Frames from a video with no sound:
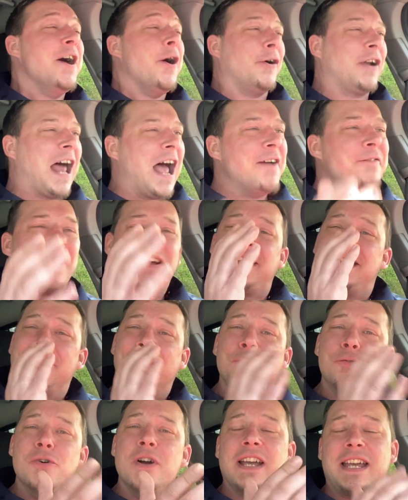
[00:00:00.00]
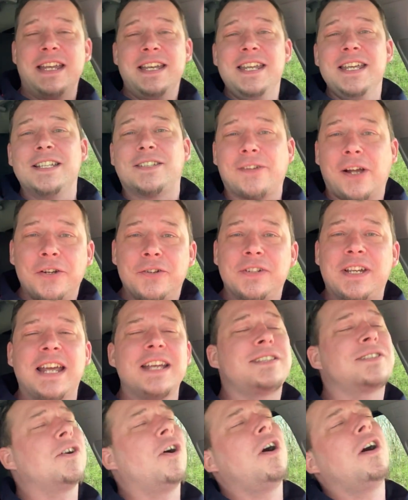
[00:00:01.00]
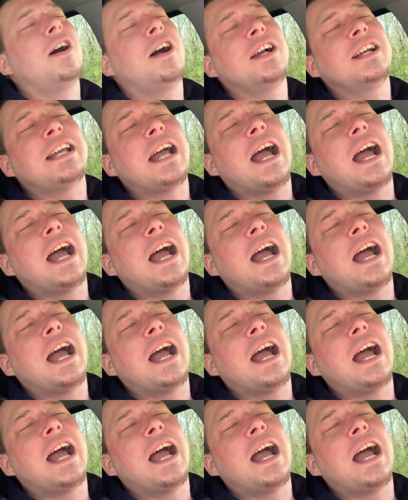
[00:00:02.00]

und einfach die Ruhe genießt, weil du denkst, oh, ein